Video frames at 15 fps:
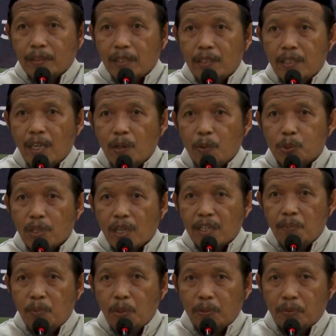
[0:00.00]
tidak usah
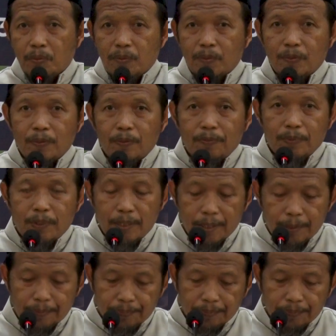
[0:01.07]
ribut. Ya.